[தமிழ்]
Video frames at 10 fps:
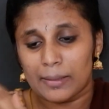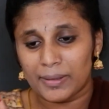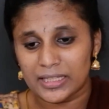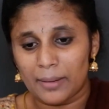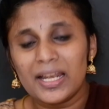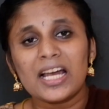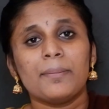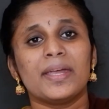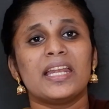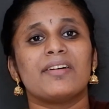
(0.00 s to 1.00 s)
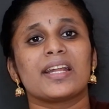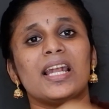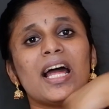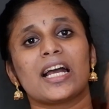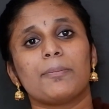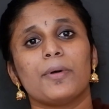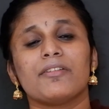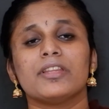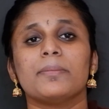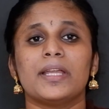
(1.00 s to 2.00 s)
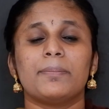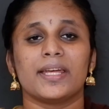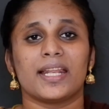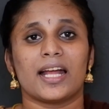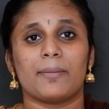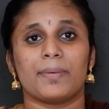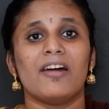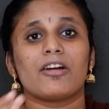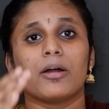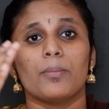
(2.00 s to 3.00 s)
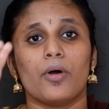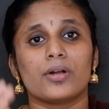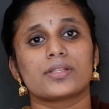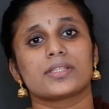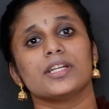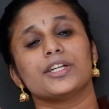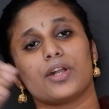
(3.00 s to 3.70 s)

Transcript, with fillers: இப்ப தமிழக மீனவர்கள் அங்க போய் வந்து மீன் பிடிக்கிறாங்க அப்படின்னா அவங்க போட்ஸ்